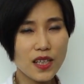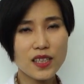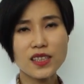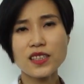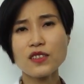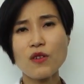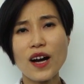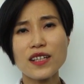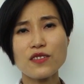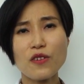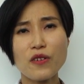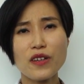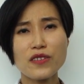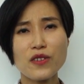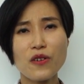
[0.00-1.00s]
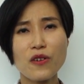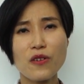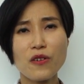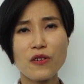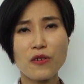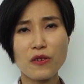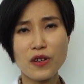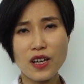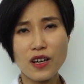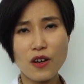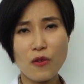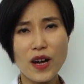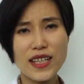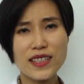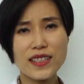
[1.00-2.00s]
그 과정에서
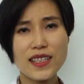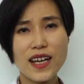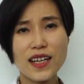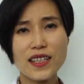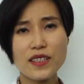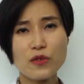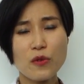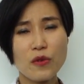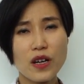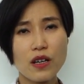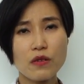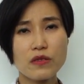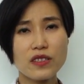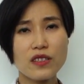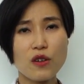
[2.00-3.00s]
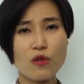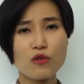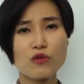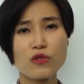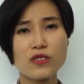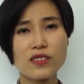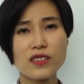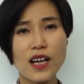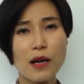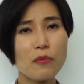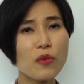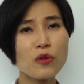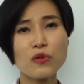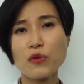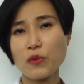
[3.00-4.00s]
환자인 송강호 씨 얼굴을 한
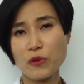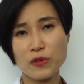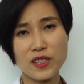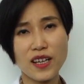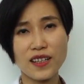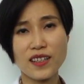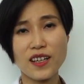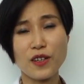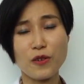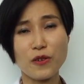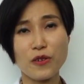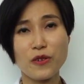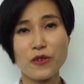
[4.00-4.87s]
번도 보지 않아요.